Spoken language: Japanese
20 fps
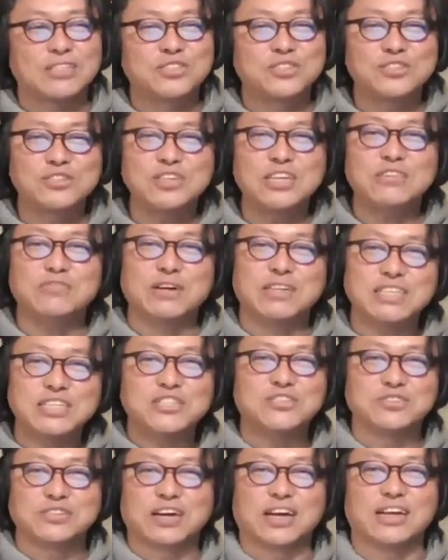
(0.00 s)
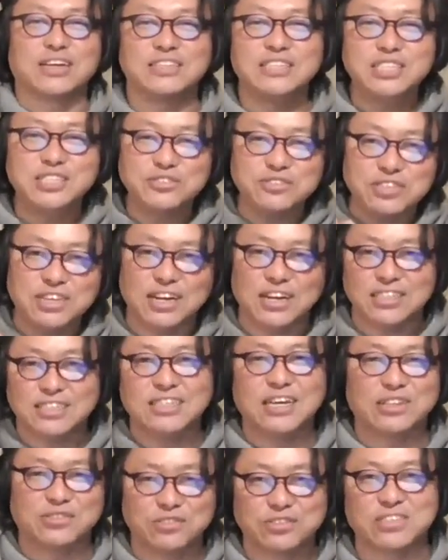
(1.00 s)
ジュリーは20から20位から
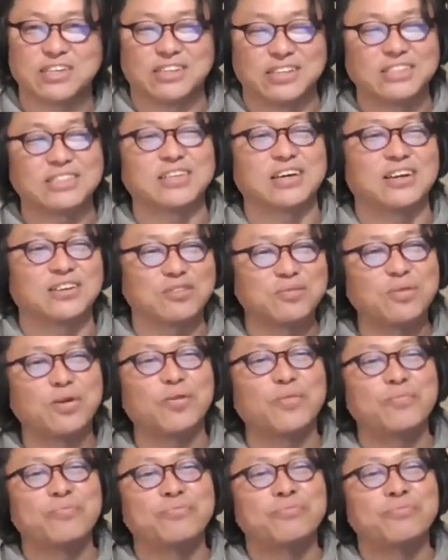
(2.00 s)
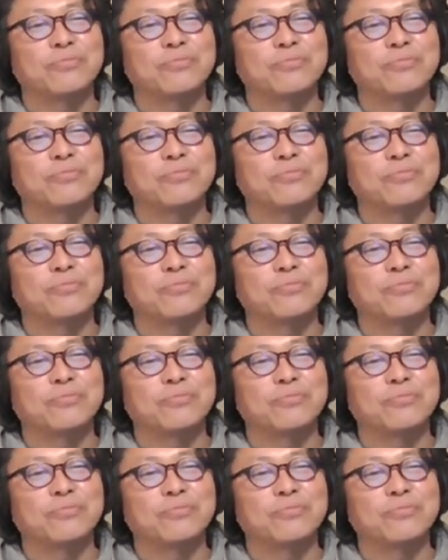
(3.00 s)
スタートしたんですけれども